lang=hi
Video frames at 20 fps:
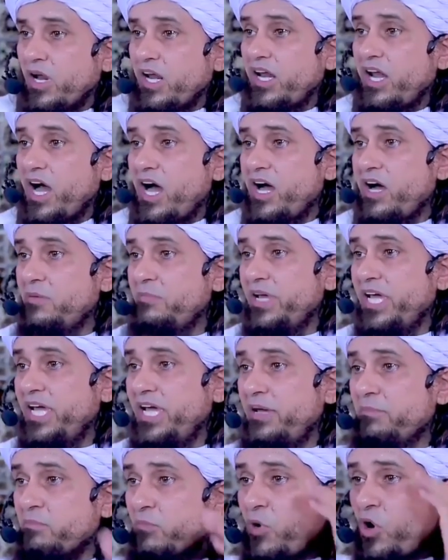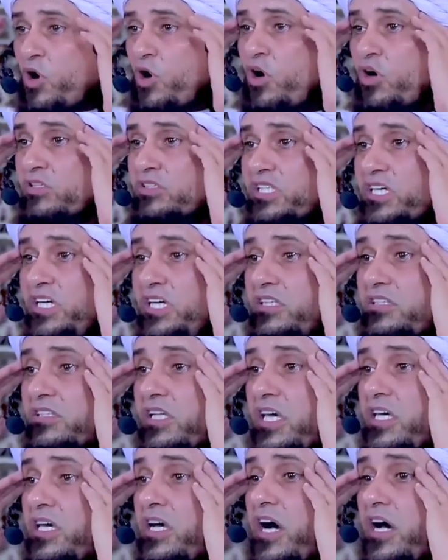तो अल्लाह हमें मौत की
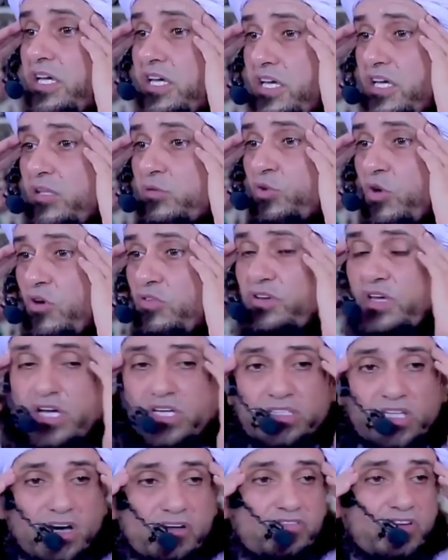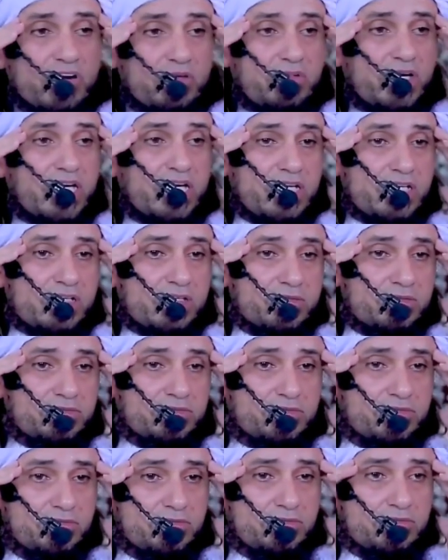तैयारी की तोहफी अता फरमाए
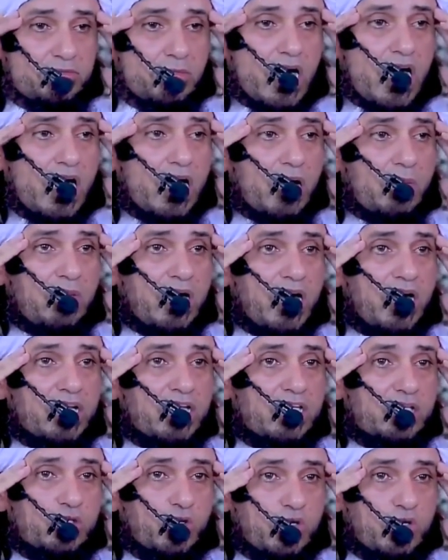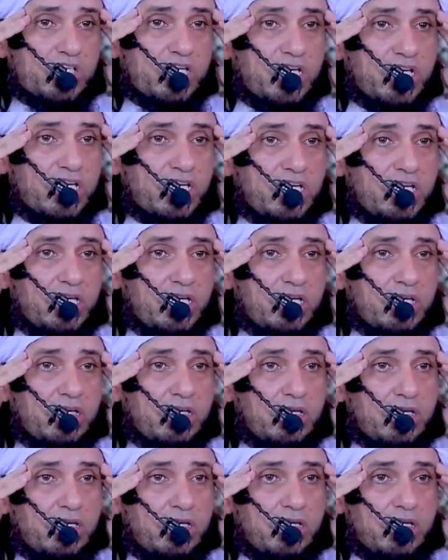बार बार सोचने की
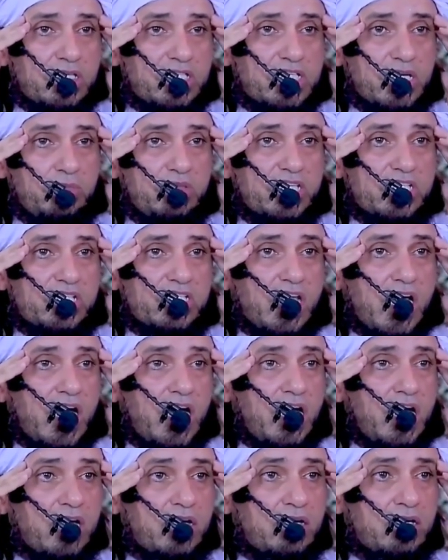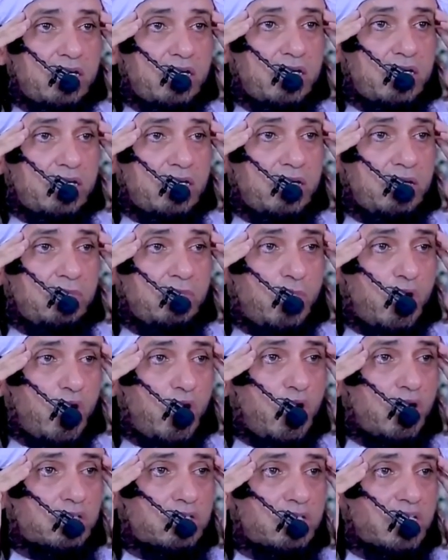जब इंसान
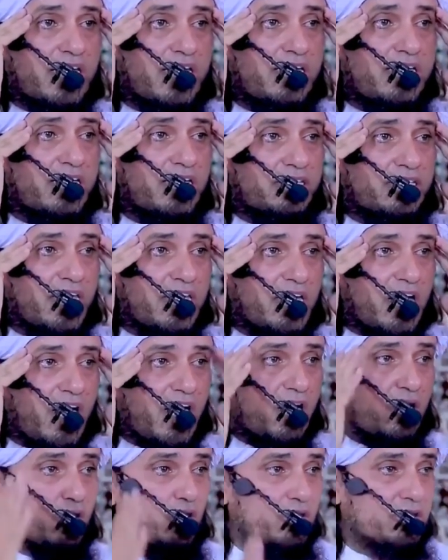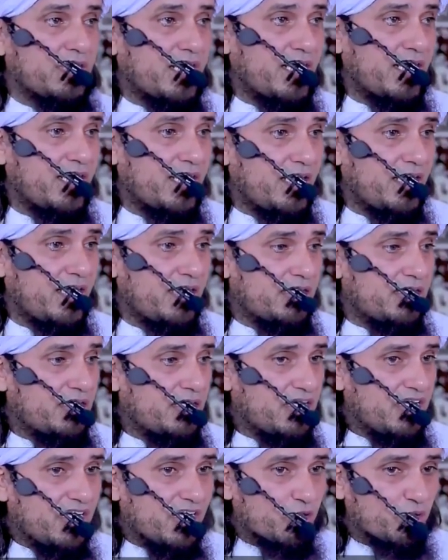मौत के लिए तैयार होता है
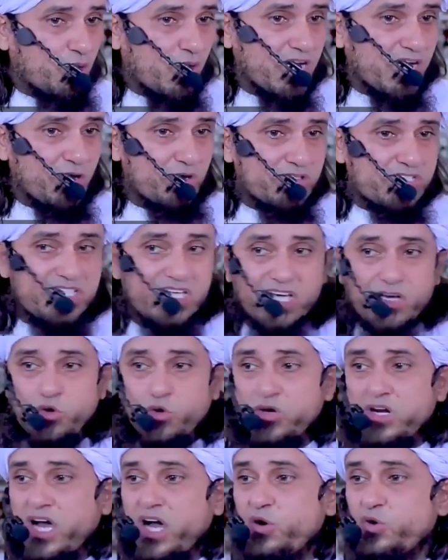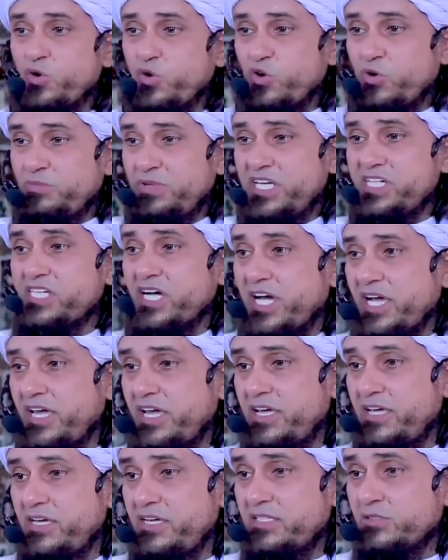तो अगर उससे गुना हो भी
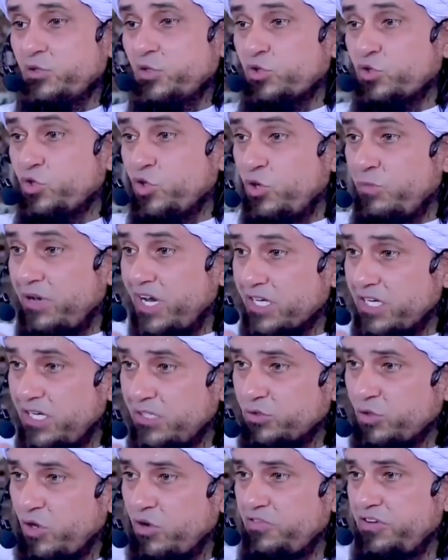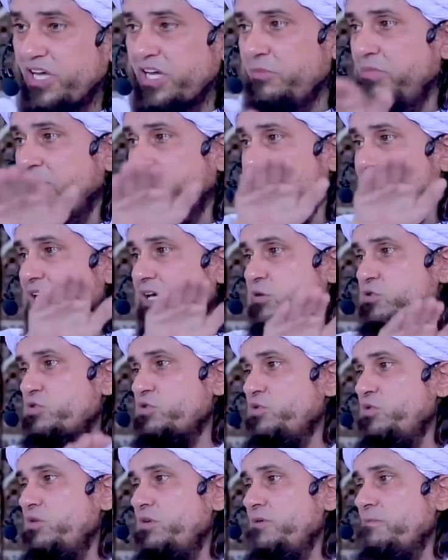जाए तो तोबा की तोफीक मिलती है
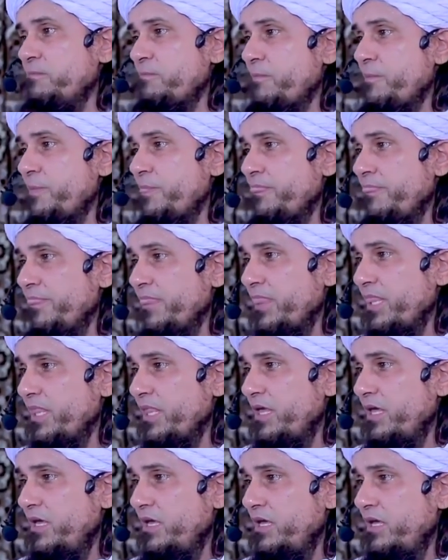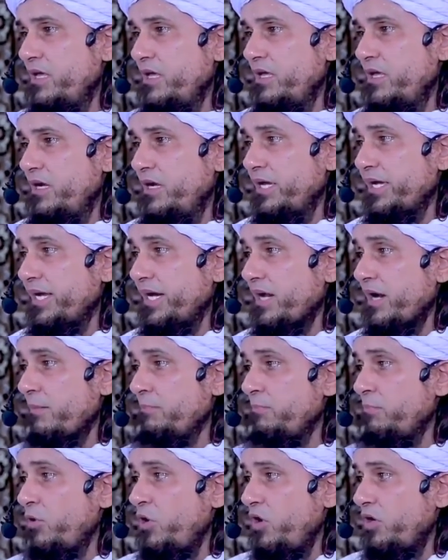उसको लेकिन अगर
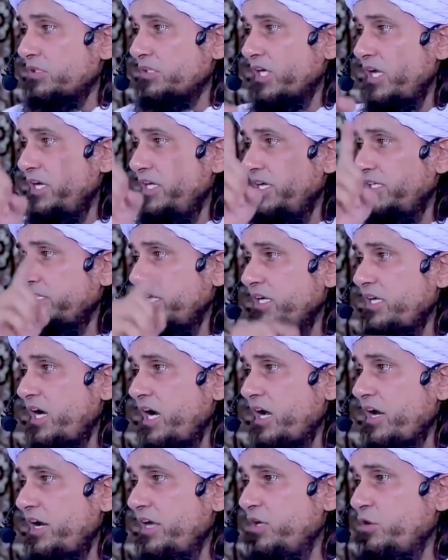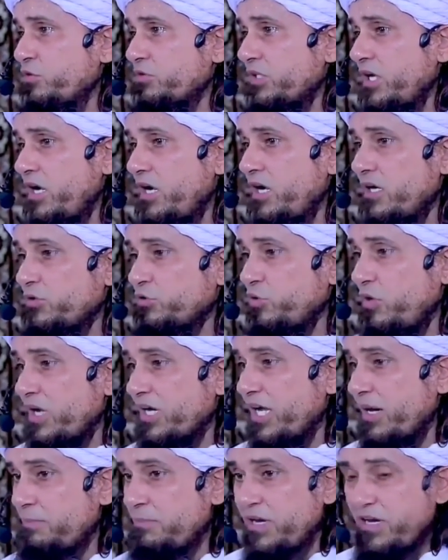मौत के लिए तैयार नहीं होता तो
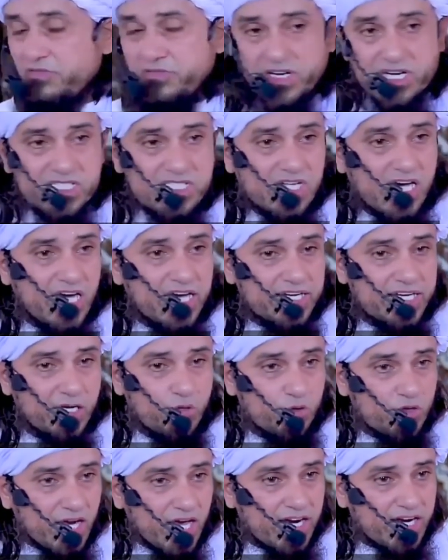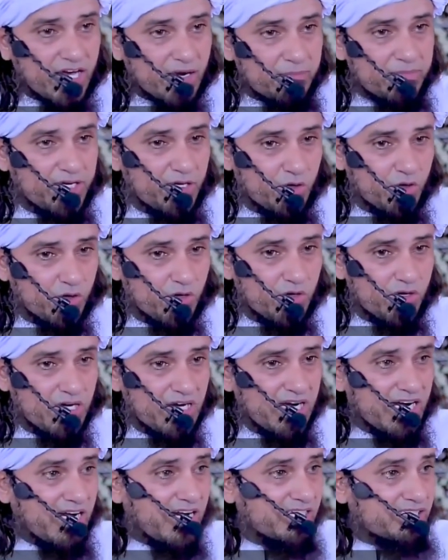अगर बिलफर ज़ाहरी गुनाह ना भी हो
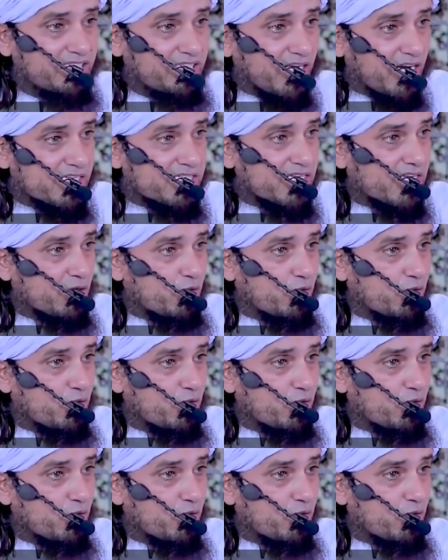अंदर